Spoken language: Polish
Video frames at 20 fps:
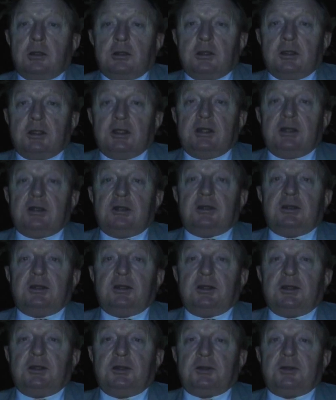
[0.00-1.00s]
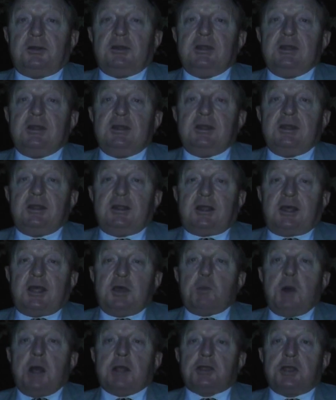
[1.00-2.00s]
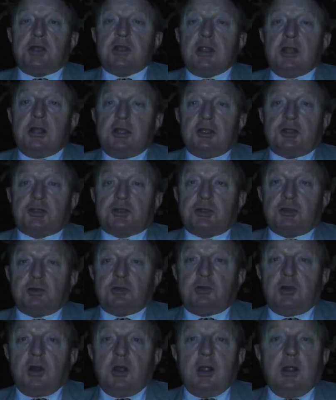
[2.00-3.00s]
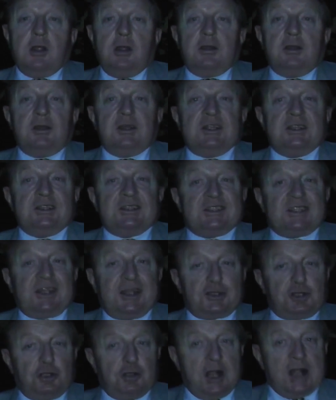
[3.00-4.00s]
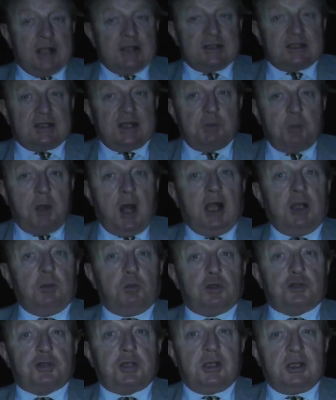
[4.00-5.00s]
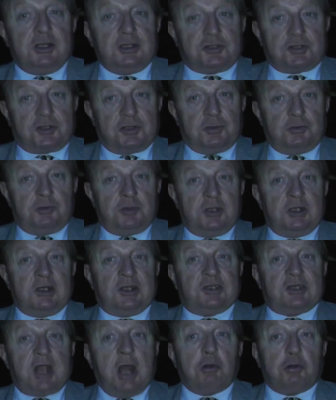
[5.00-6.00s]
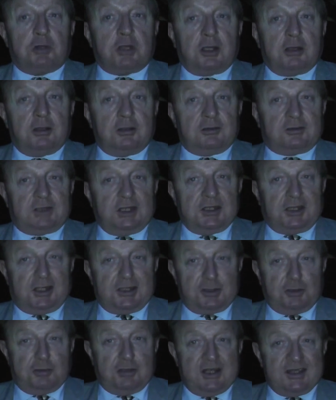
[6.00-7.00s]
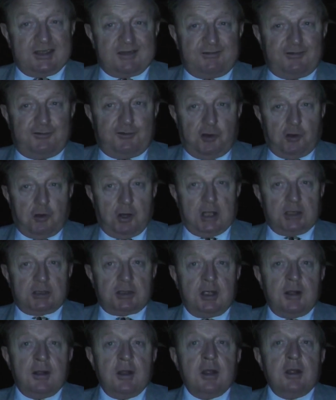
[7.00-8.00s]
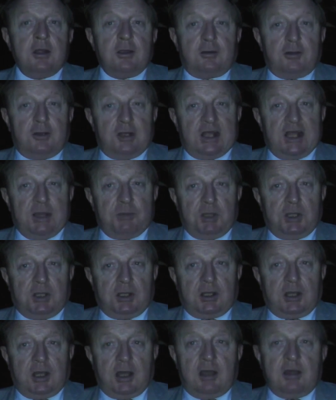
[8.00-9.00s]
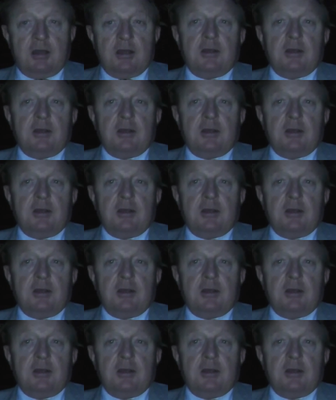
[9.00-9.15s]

y, chyba się nie liczył y, z rezonansem, albo się liczył i chciał tego, ten rezonans wywołać, kolega Mikke.